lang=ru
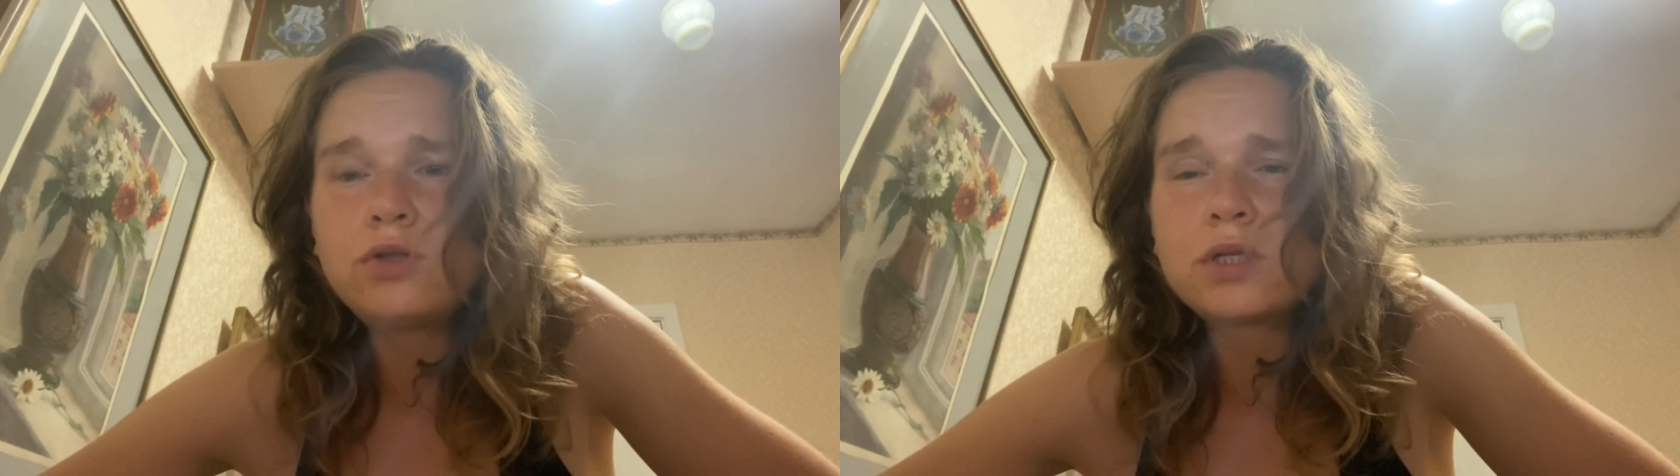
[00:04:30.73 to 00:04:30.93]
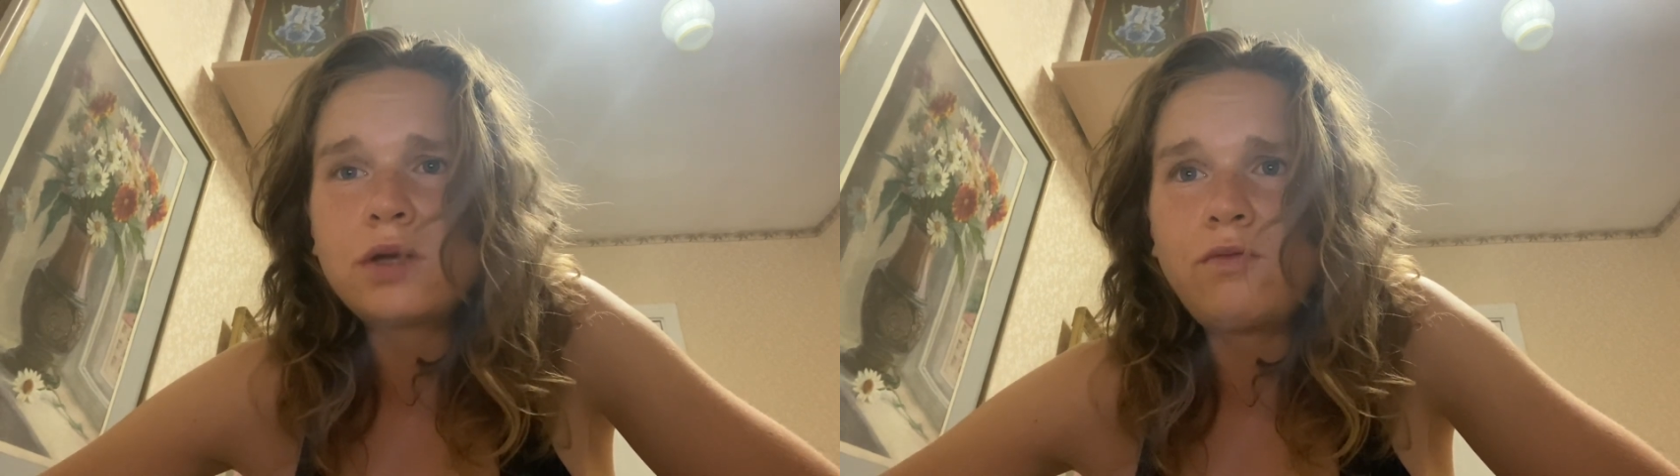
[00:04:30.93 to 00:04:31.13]

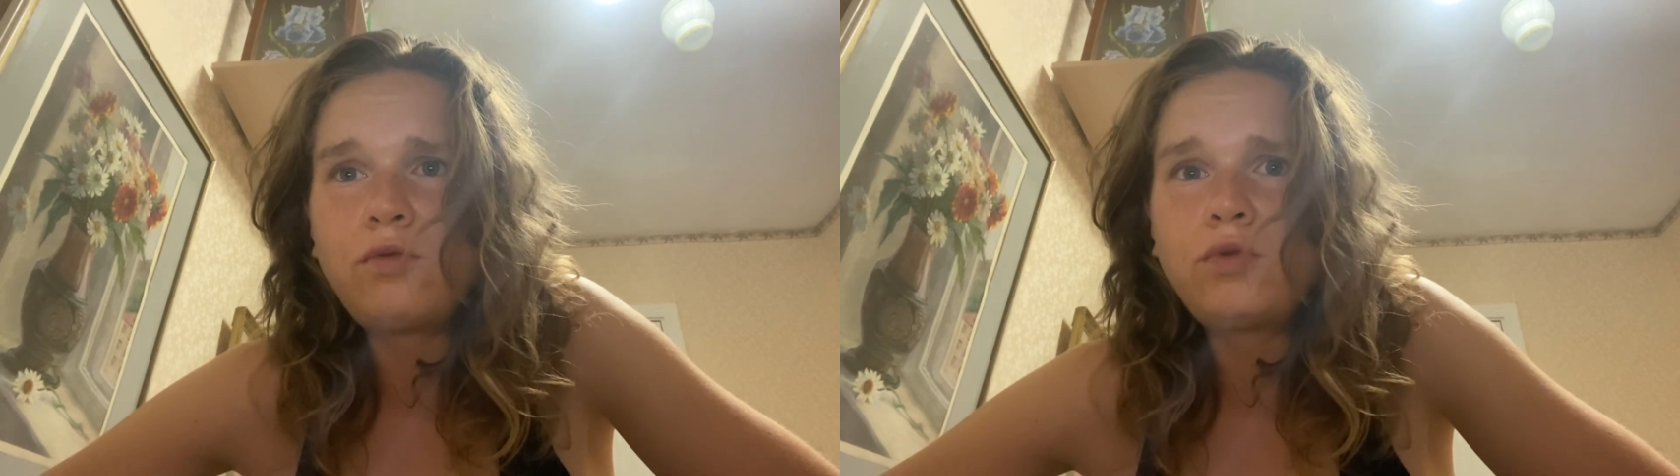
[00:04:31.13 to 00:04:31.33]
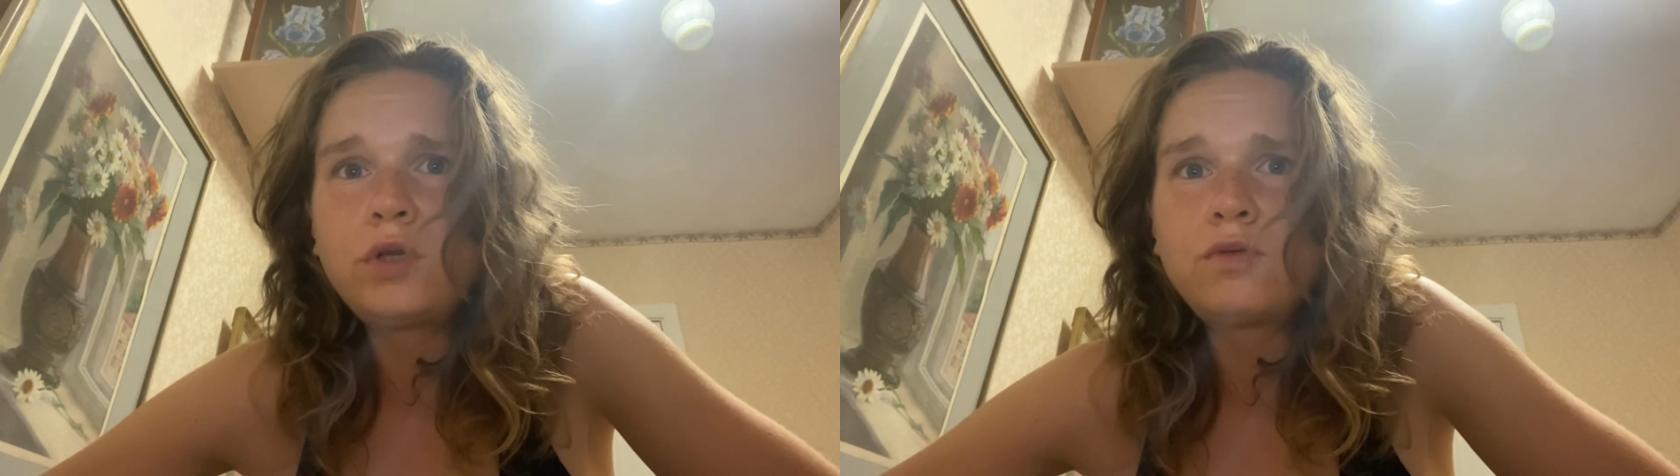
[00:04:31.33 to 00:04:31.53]

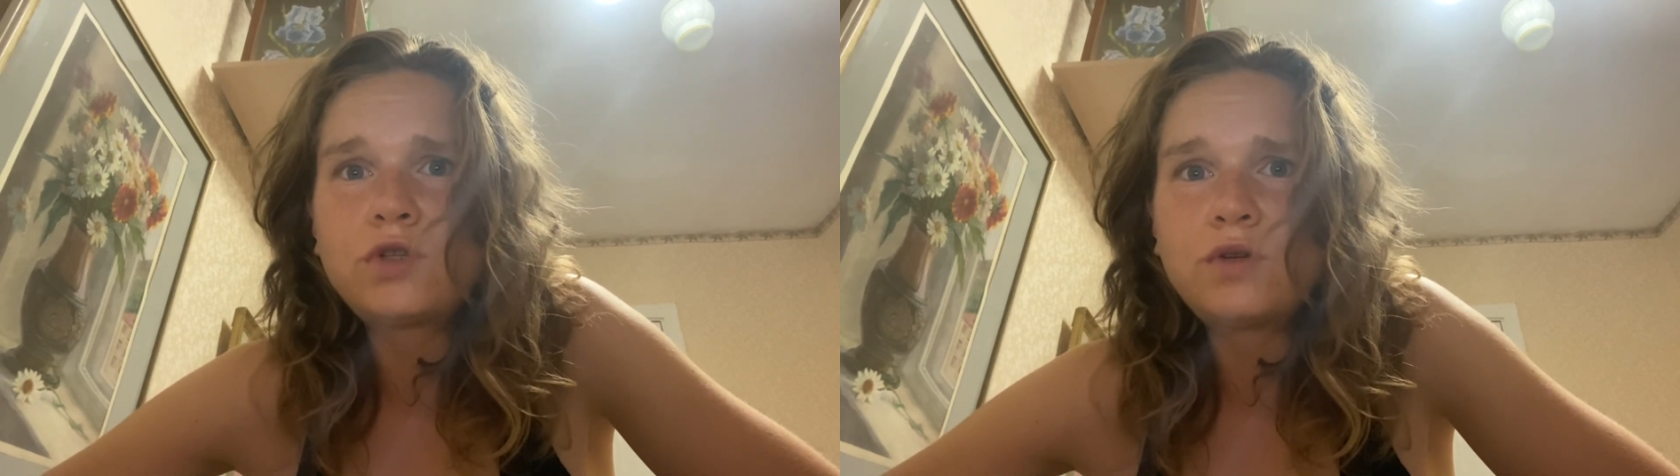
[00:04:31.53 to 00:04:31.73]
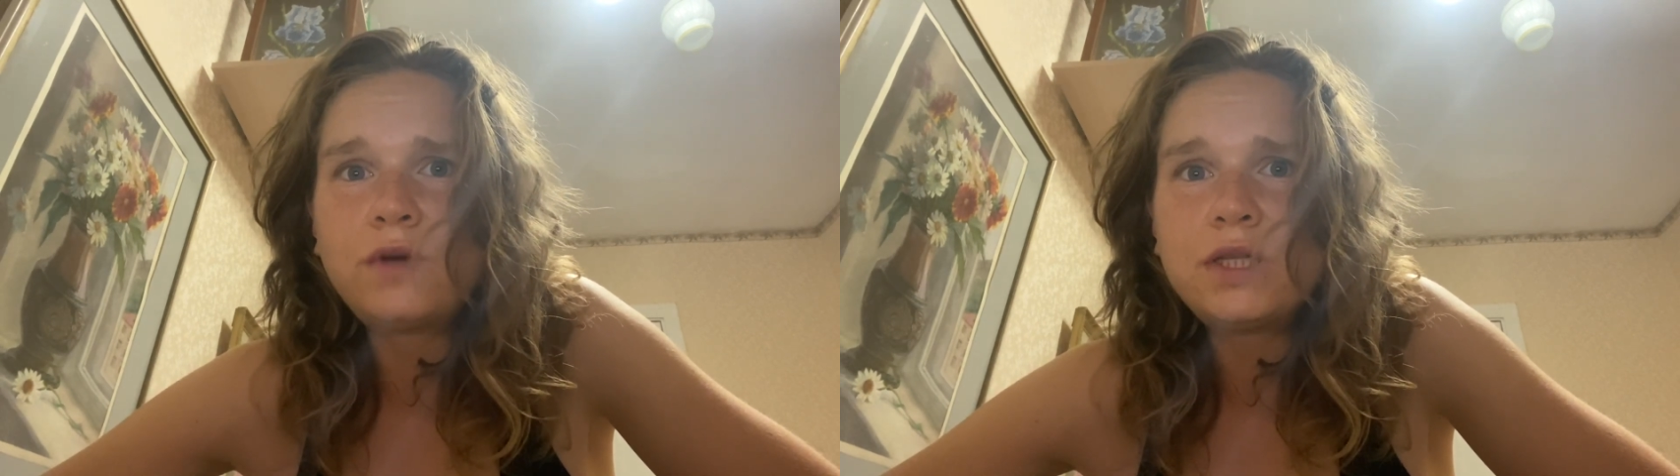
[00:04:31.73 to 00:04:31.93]
дискомфорт в
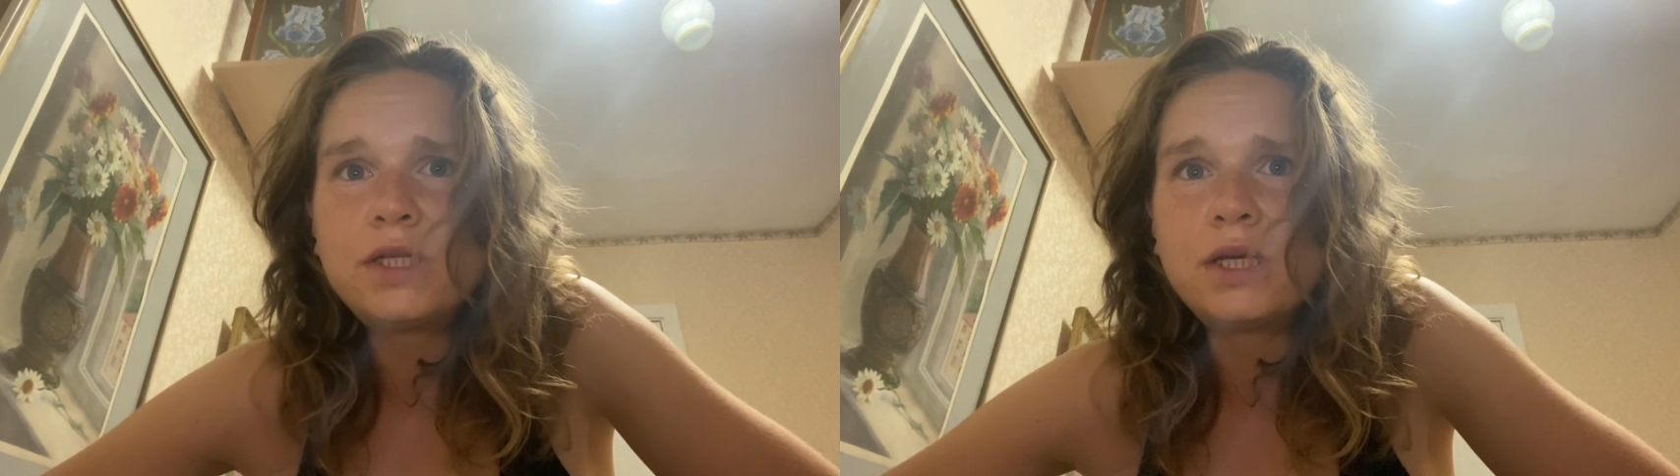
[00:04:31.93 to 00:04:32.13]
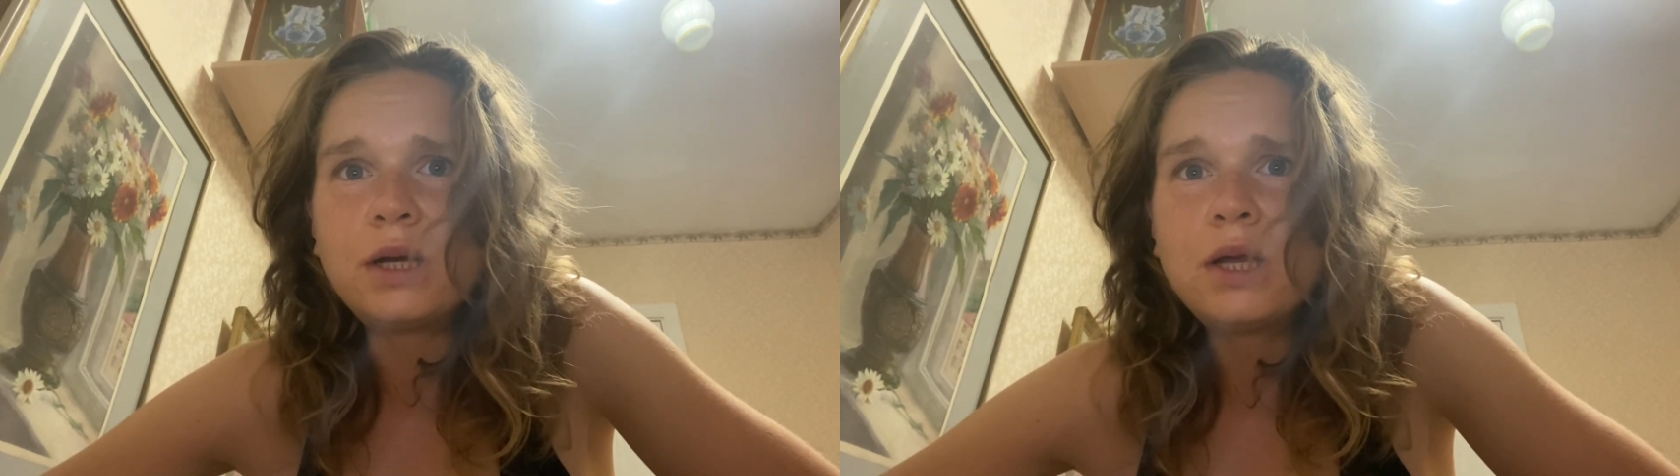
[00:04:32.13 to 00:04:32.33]

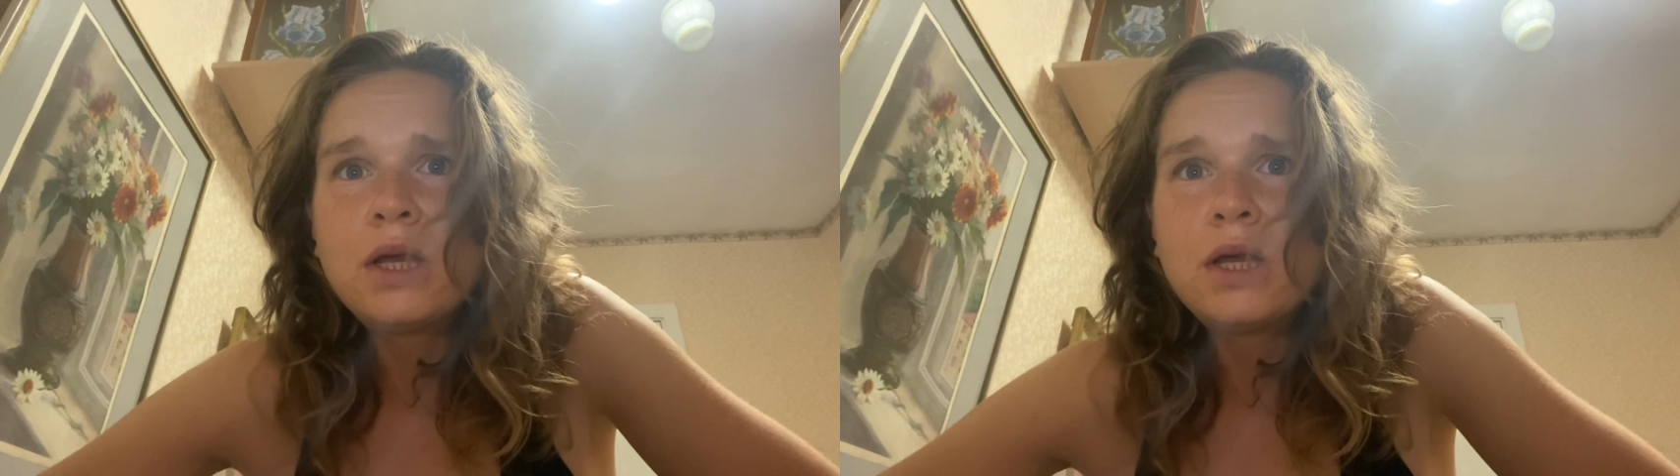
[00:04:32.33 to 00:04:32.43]
животе.